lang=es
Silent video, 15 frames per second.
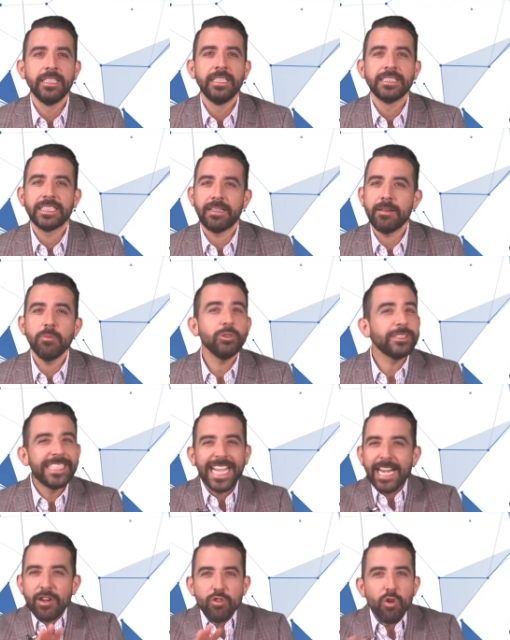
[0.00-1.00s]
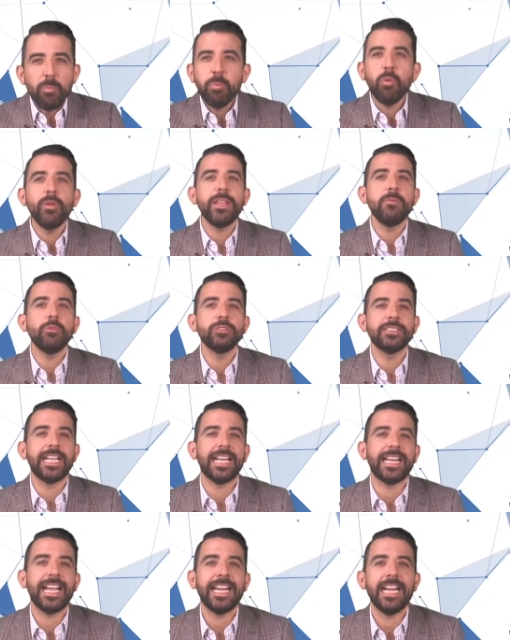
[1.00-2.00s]
Sabemos que no podemos
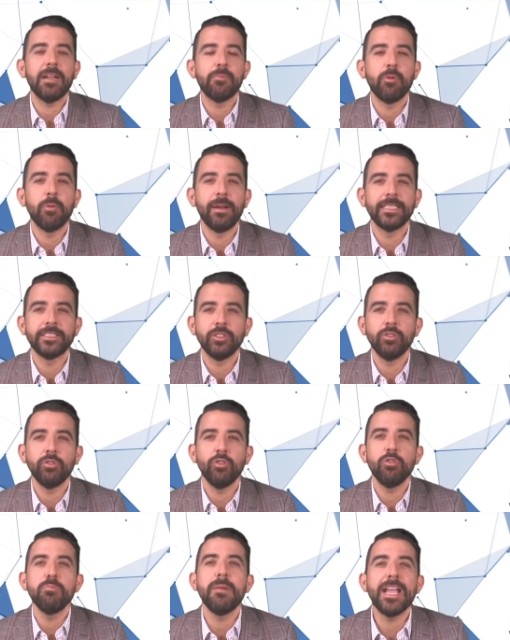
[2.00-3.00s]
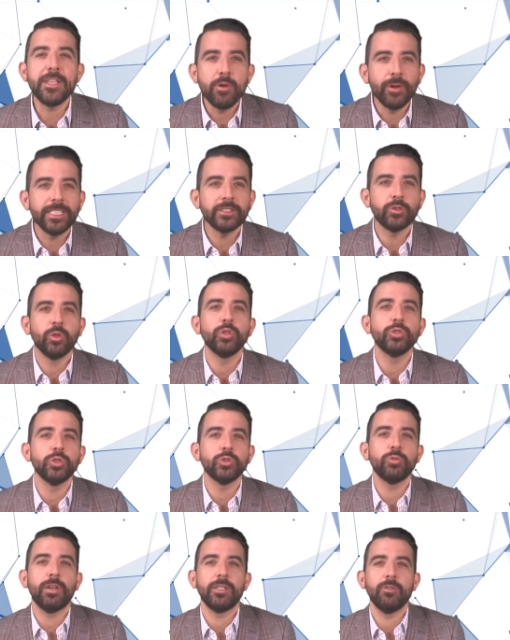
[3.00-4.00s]
cargar a la población con mayores
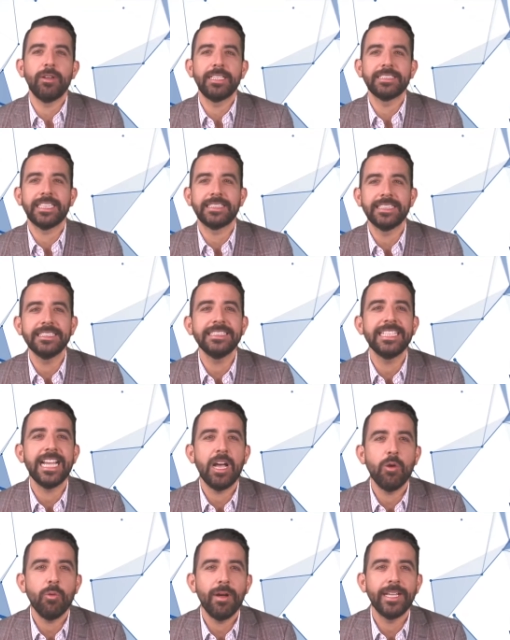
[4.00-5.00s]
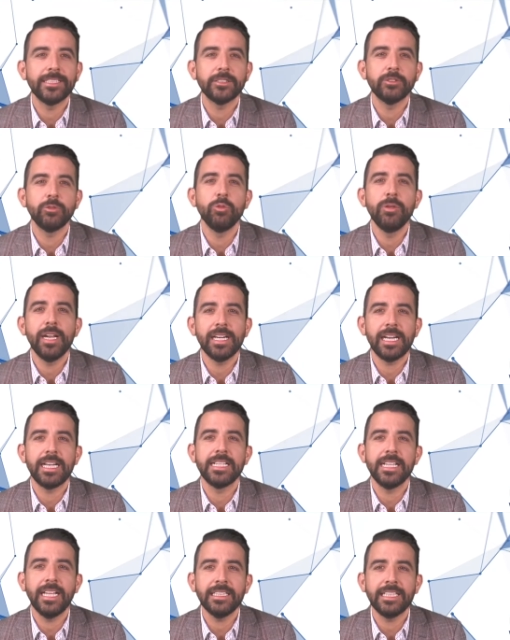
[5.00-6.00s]
costos cuando la escasez de agua es una
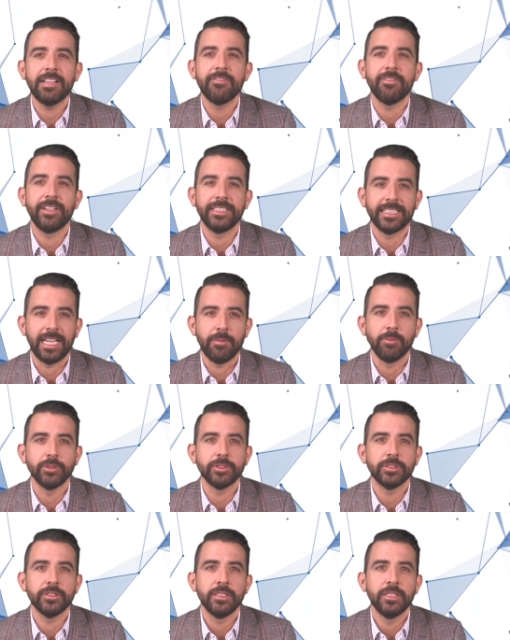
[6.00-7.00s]
realidad que enfrentamos.